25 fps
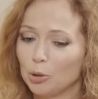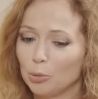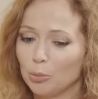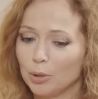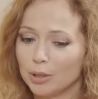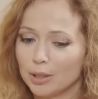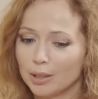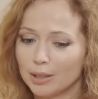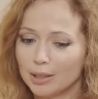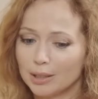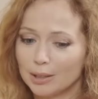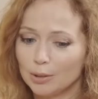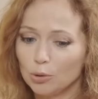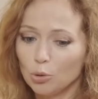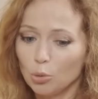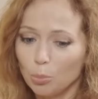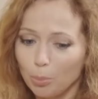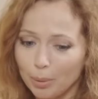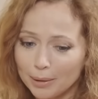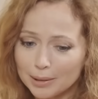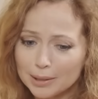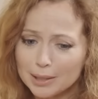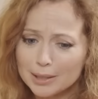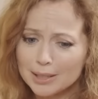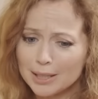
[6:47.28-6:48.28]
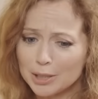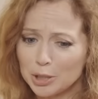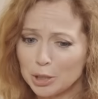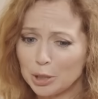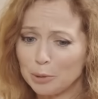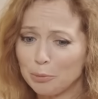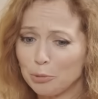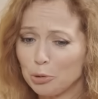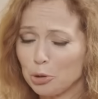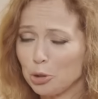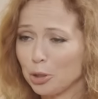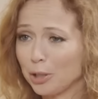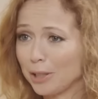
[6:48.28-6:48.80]
Говорила Елена об
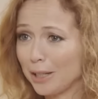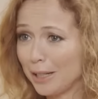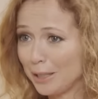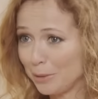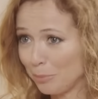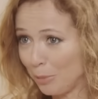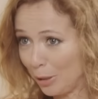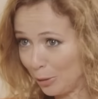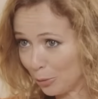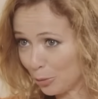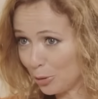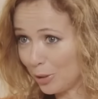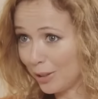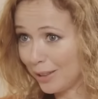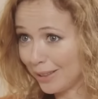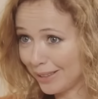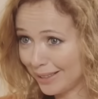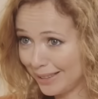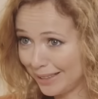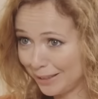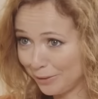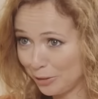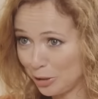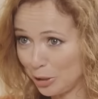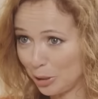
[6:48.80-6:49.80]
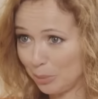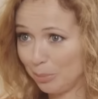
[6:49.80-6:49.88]
отце второго ребенка.